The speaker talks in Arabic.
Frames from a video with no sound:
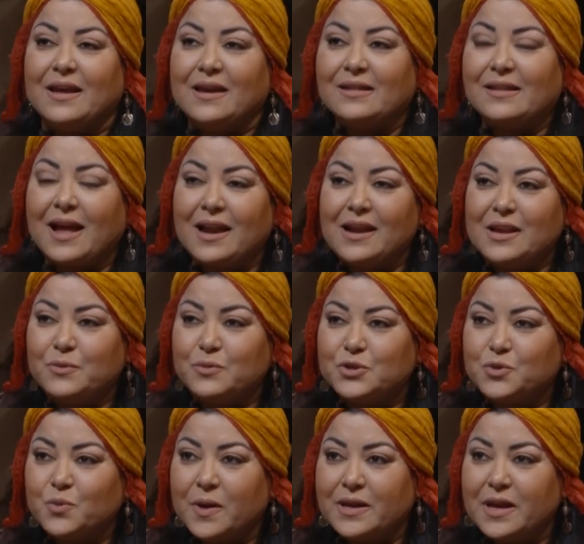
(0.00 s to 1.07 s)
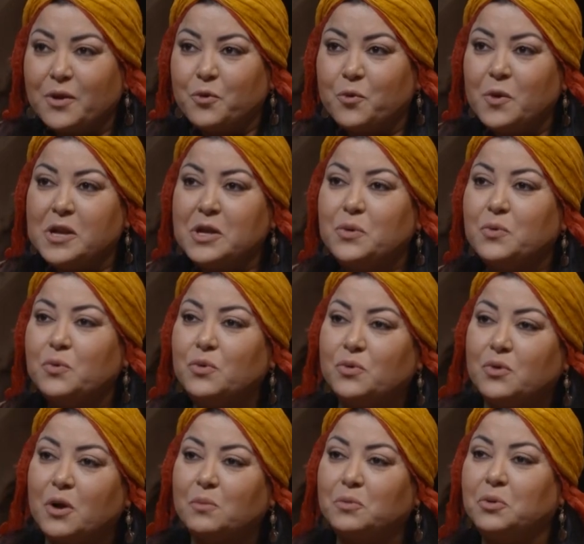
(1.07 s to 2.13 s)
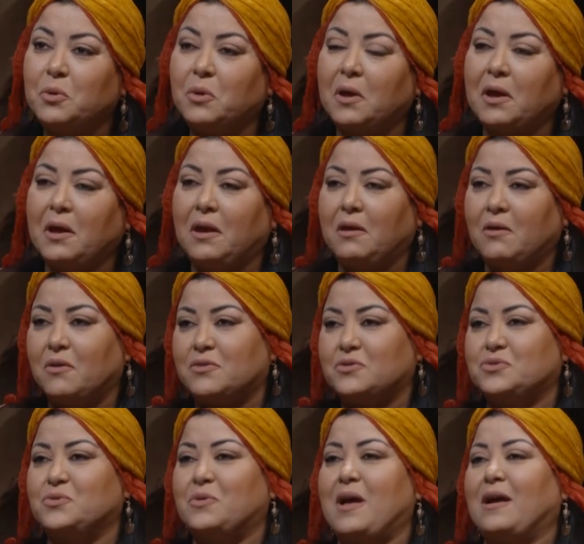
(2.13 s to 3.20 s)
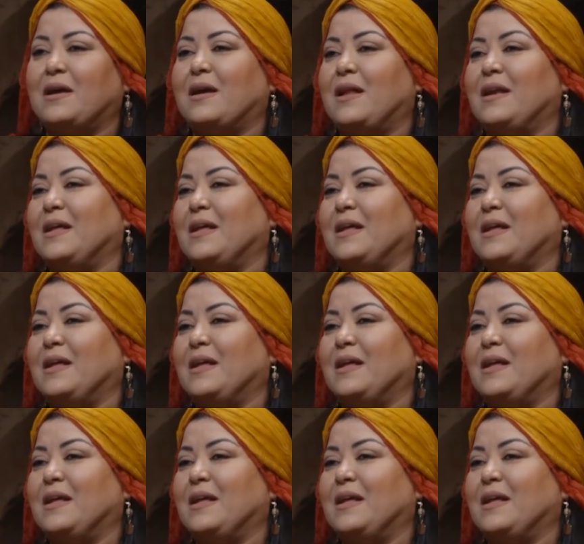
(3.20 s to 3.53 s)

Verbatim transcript: يتقليو شويه ويوليو لونهم دوغي يخرجوا هكا